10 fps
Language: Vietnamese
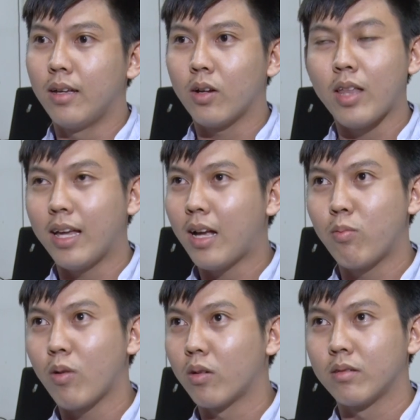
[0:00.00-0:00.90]
có thể không
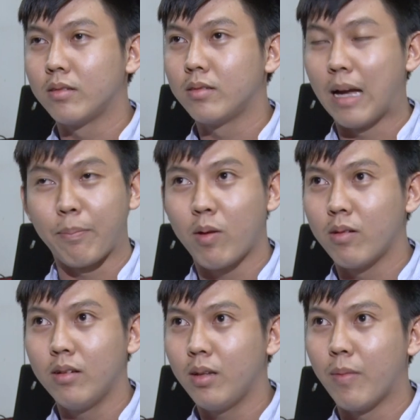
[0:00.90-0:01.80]
còn gặp nhau
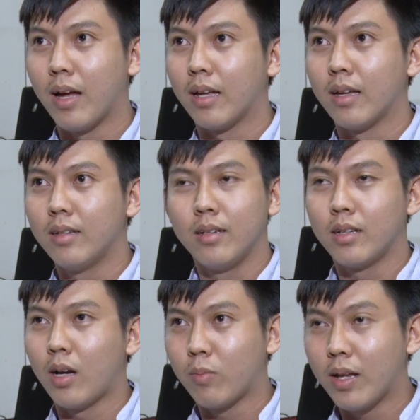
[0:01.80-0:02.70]
nữa nhưng mà
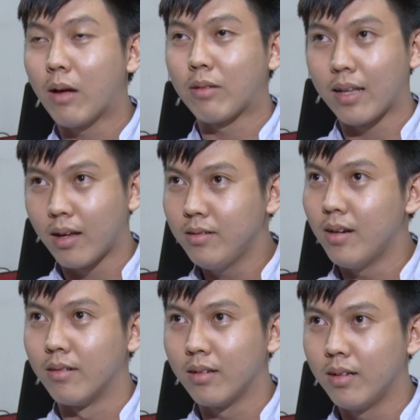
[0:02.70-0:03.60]
không thể nào tha thứ
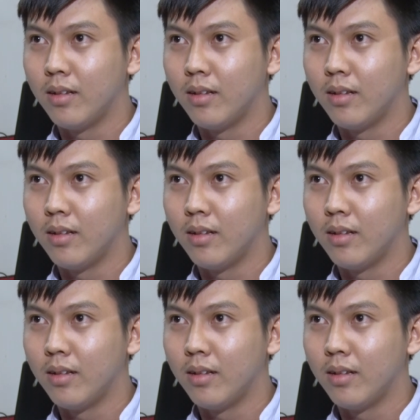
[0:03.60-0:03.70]
được